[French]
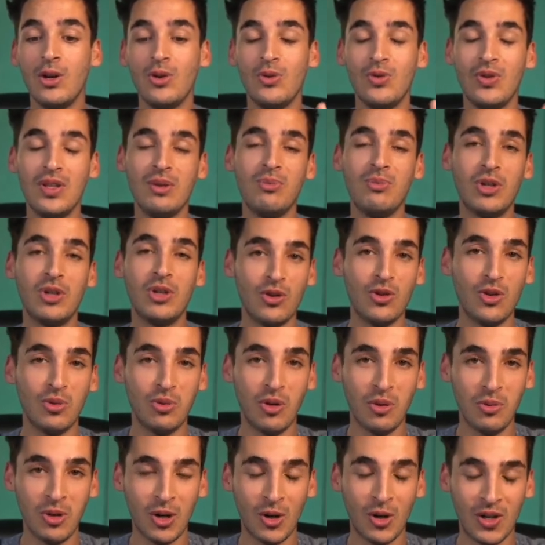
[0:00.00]
une hypothèque de
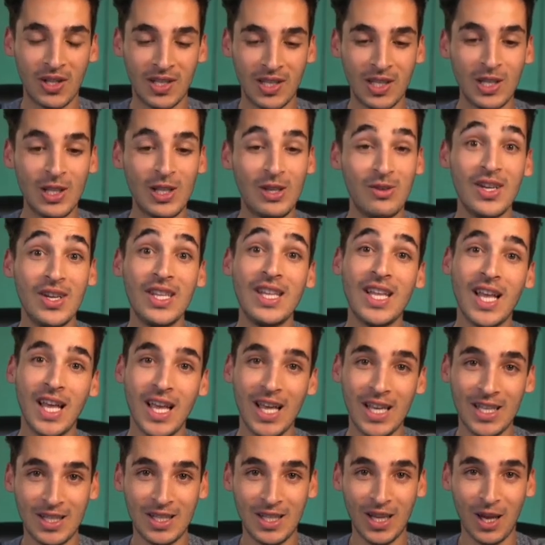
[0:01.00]
premier rang un script qui va être
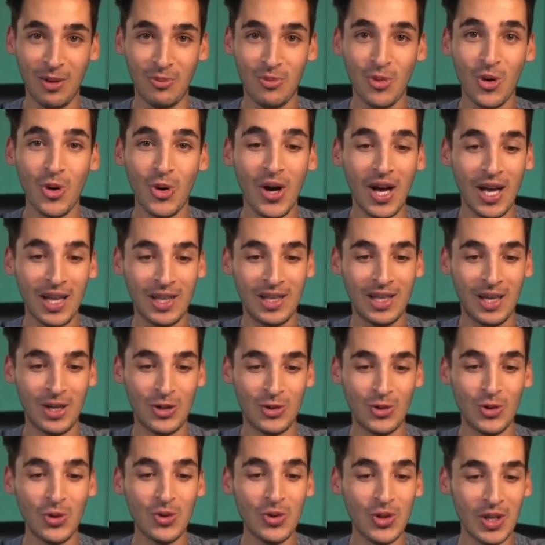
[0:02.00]
extrêmement
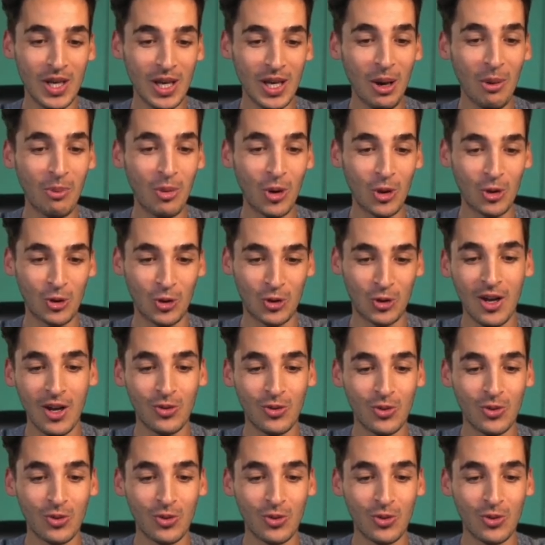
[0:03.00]
intéressante et importante.